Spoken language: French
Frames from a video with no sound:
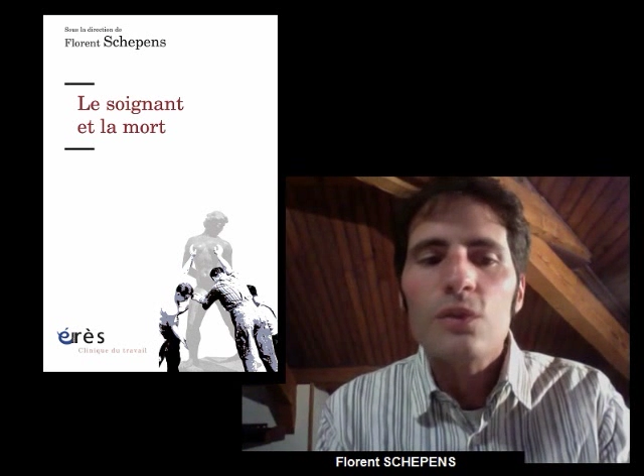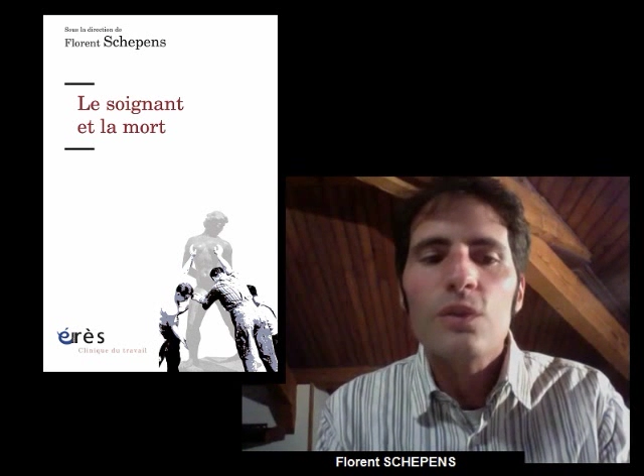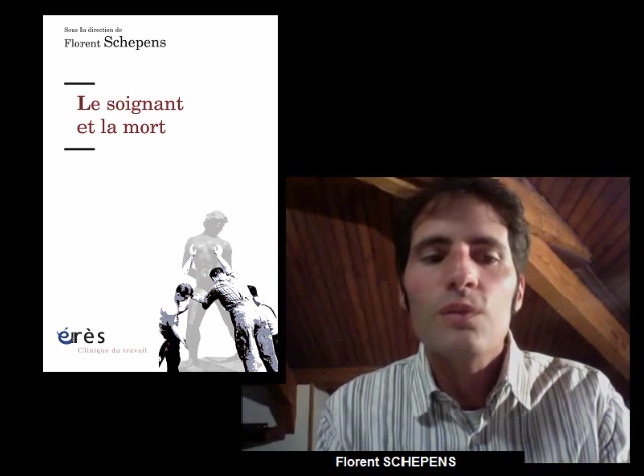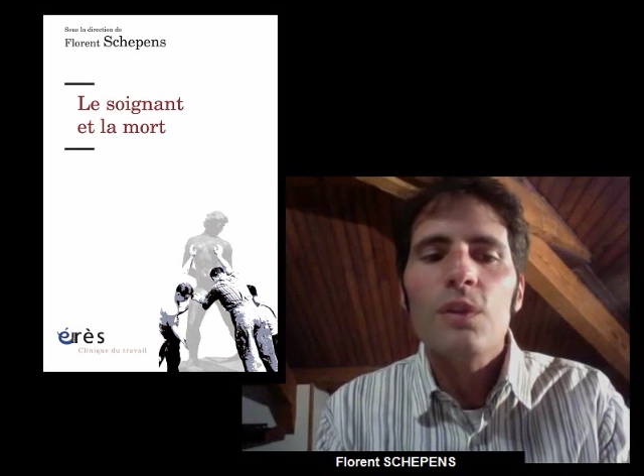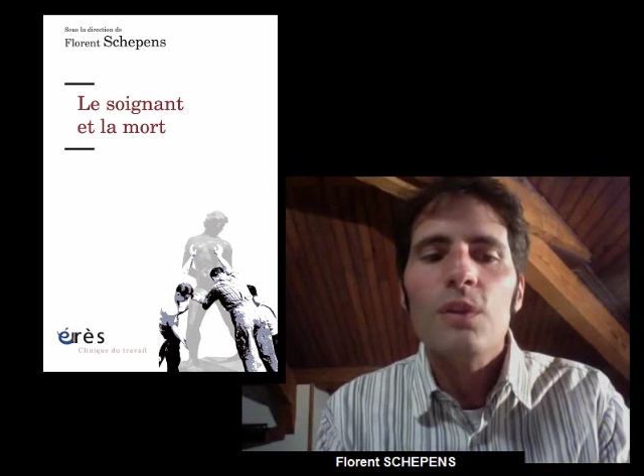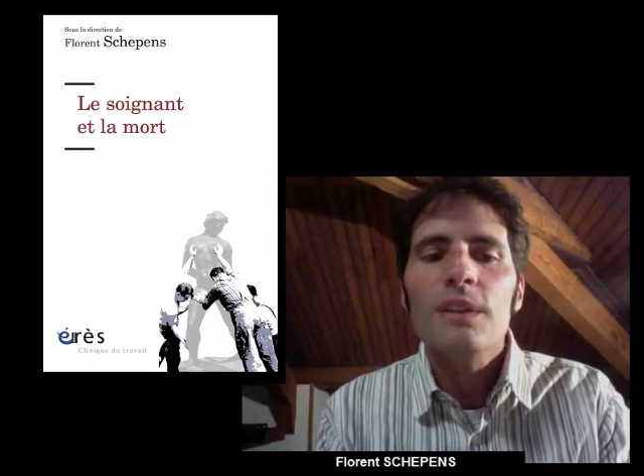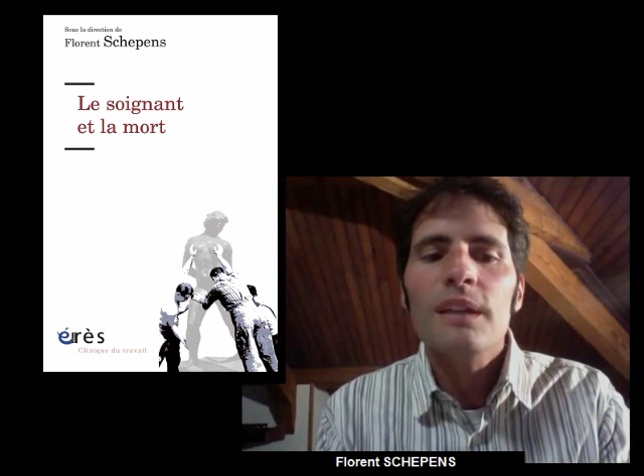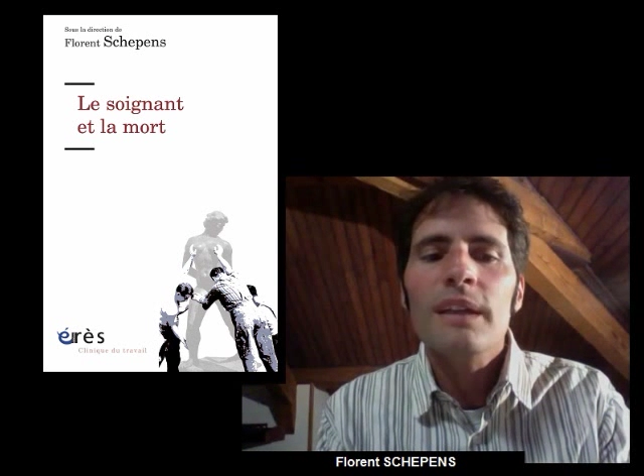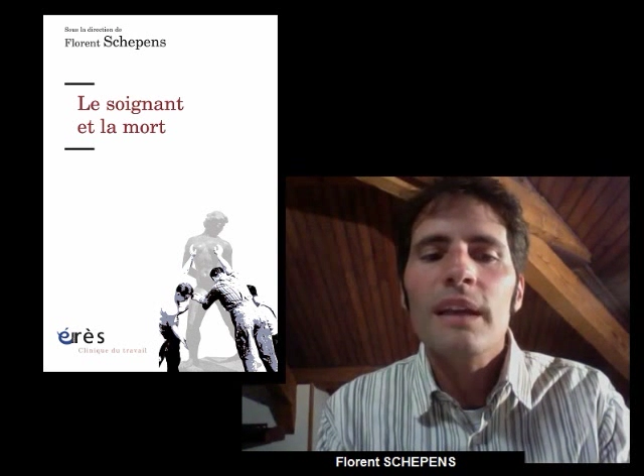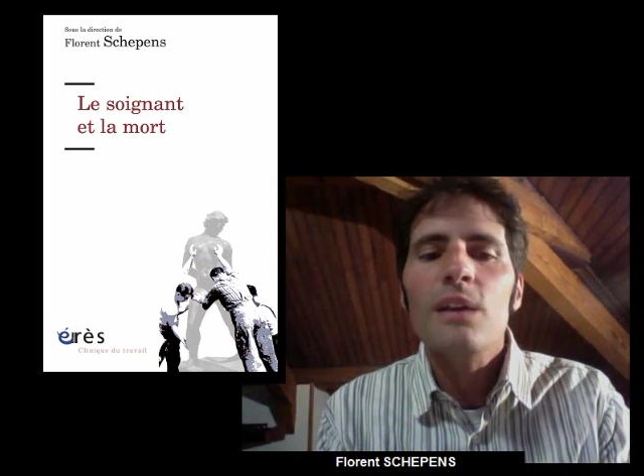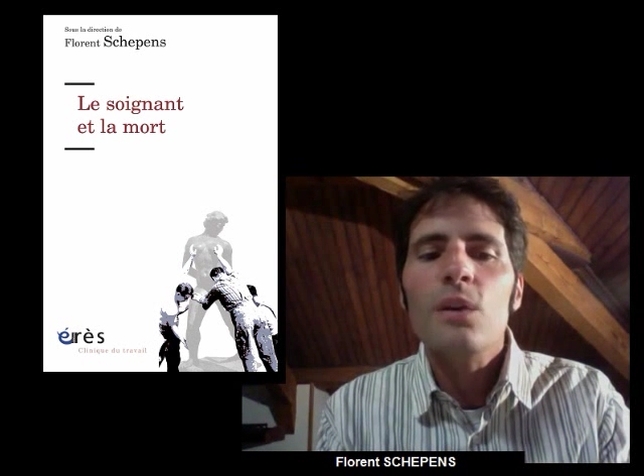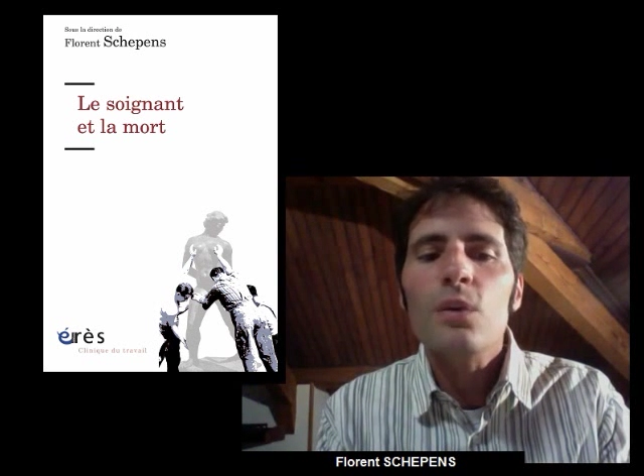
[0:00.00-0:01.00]
demander
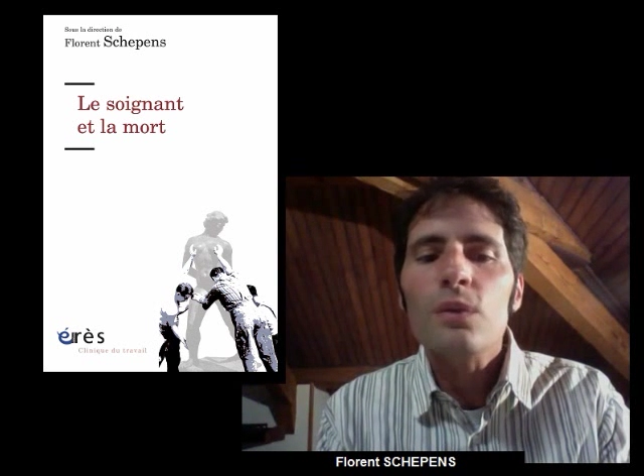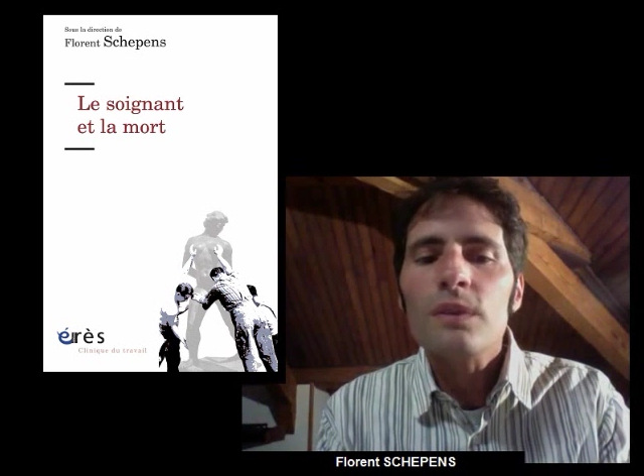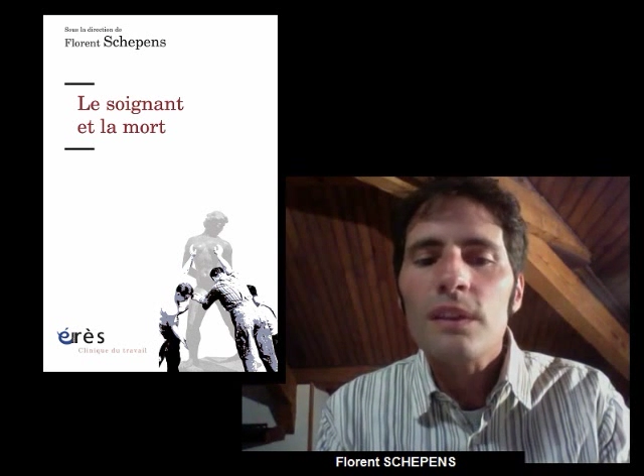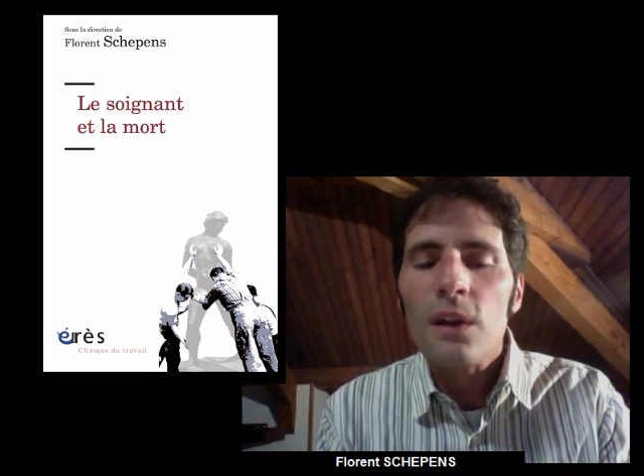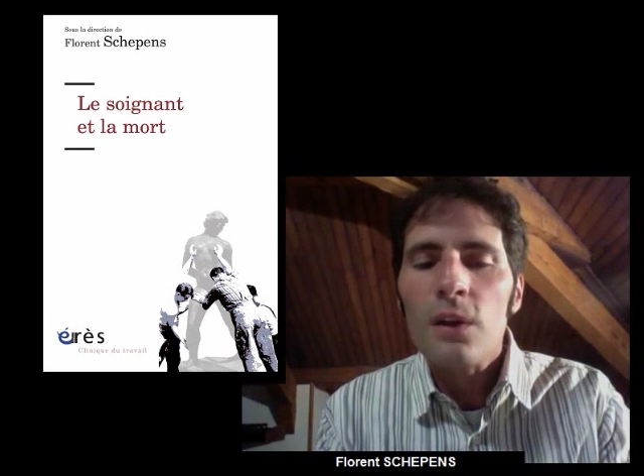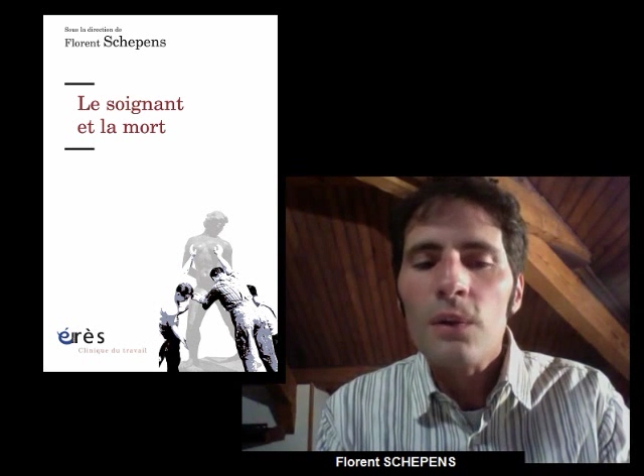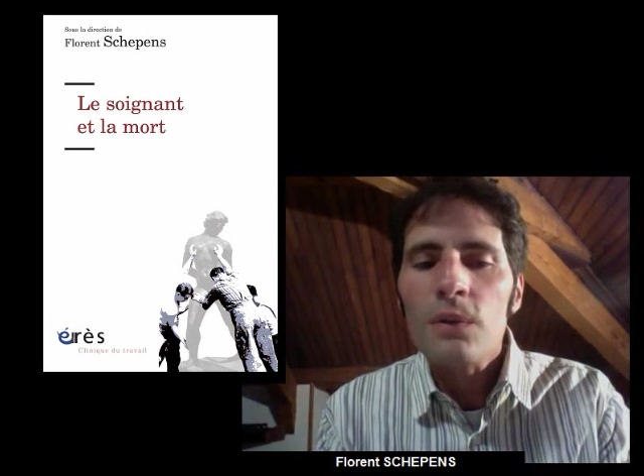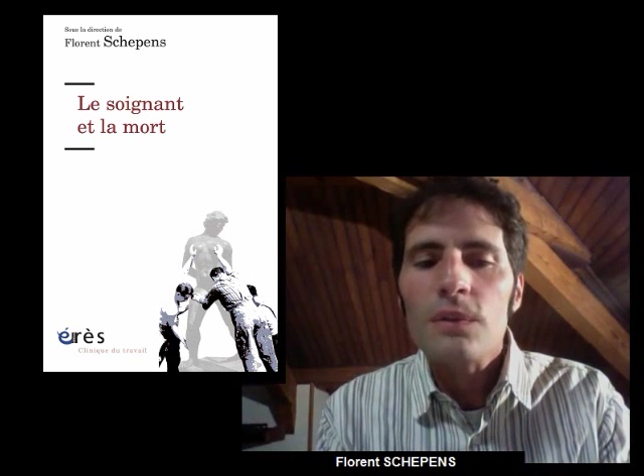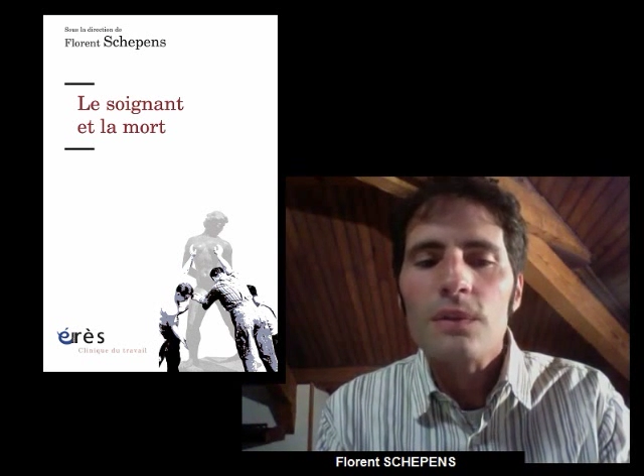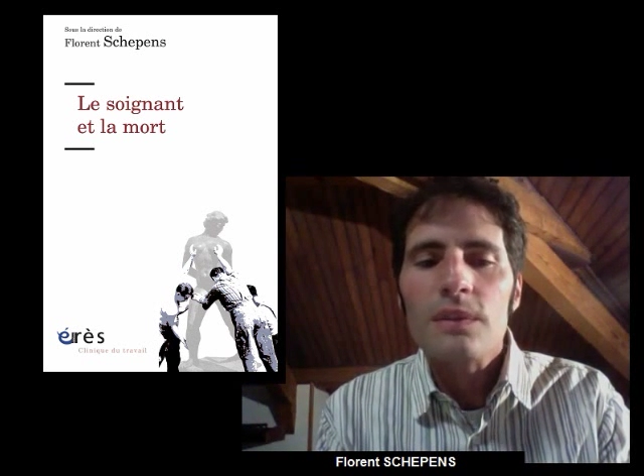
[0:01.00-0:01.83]
quelles conséquences